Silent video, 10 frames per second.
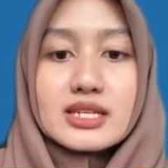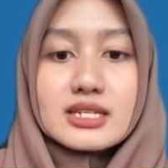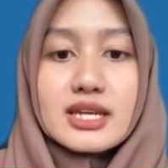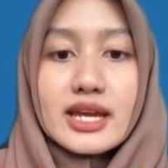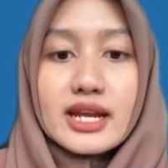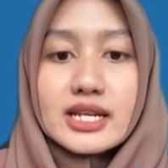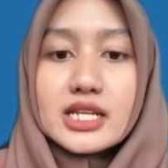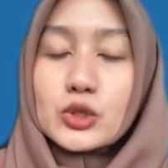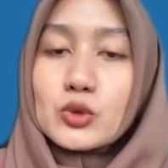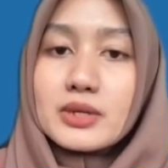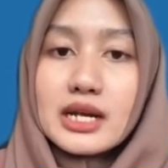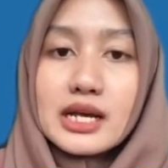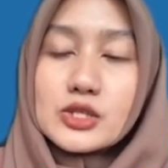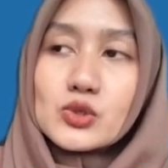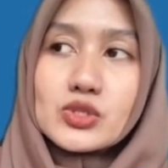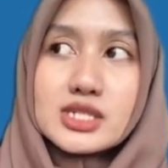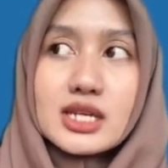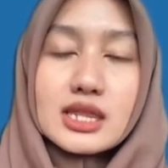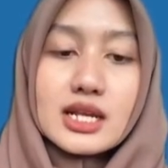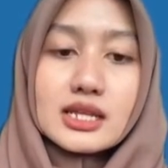Jadi era ini tuh berlangsung
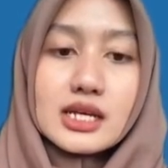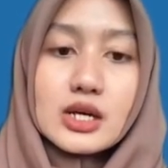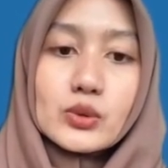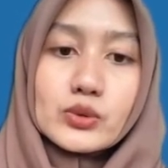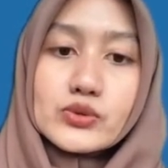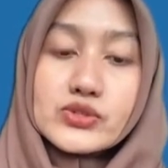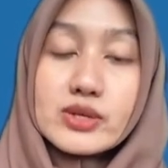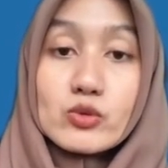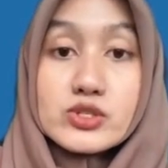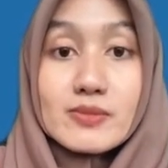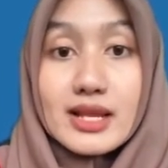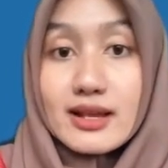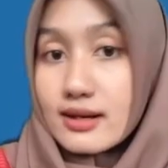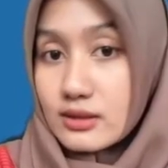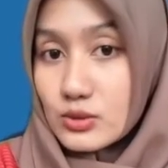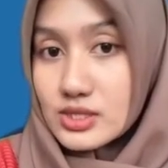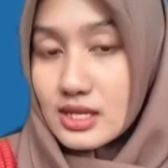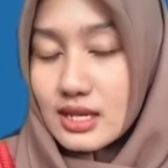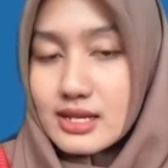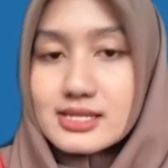sekitar tahun 1900
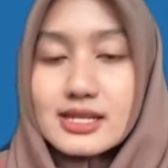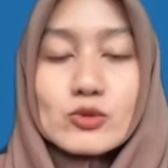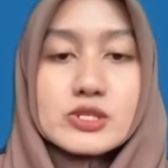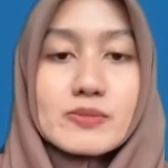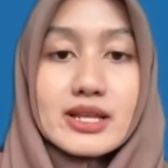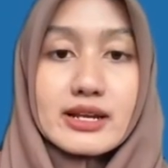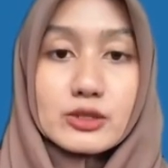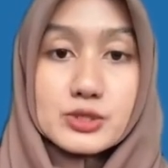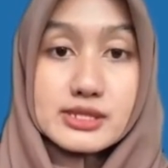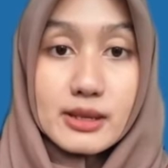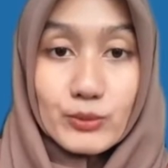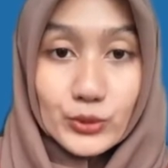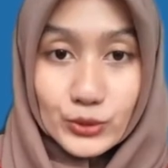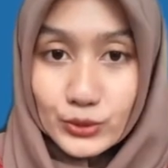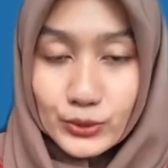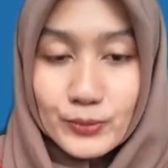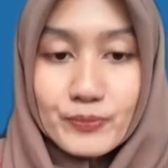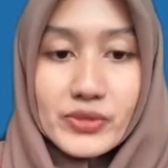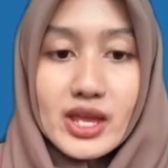hingga 1960.